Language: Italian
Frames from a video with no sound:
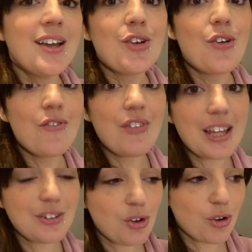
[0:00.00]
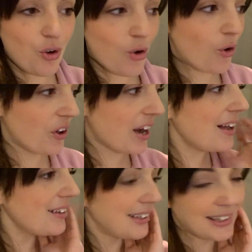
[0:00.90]
non vedo
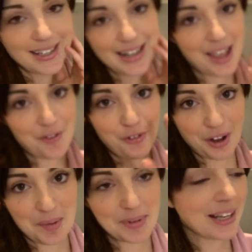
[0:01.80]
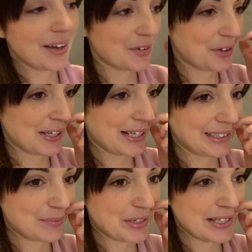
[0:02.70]
l'ora anche lei freme dalla voglia
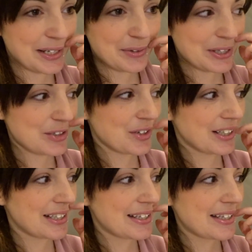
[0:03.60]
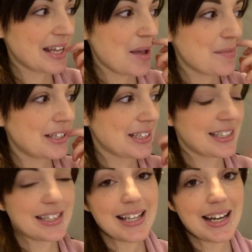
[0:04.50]
di passare questa giornata insieme di
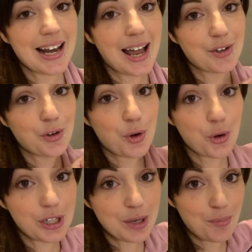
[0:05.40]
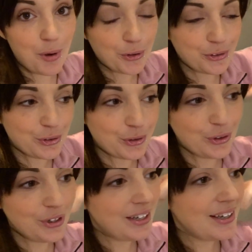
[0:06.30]
iniziare l'anno con il
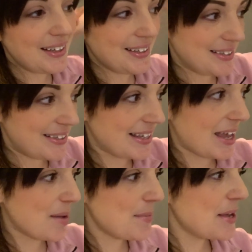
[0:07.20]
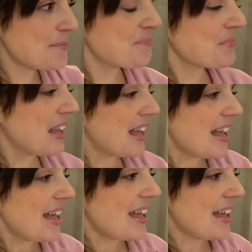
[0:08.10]
botto insieme
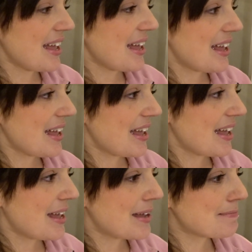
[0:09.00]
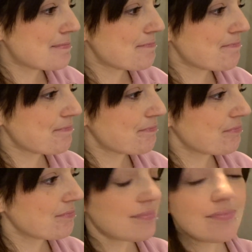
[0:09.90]
e...
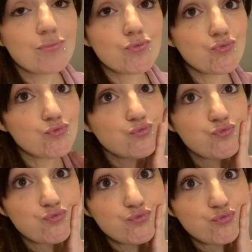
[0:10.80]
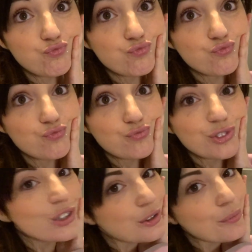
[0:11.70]
Ehm, mm,
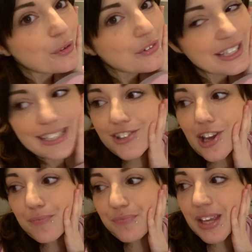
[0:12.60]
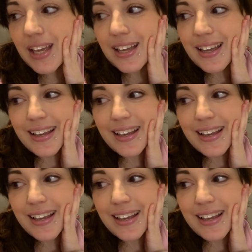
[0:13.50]
troppo felice e,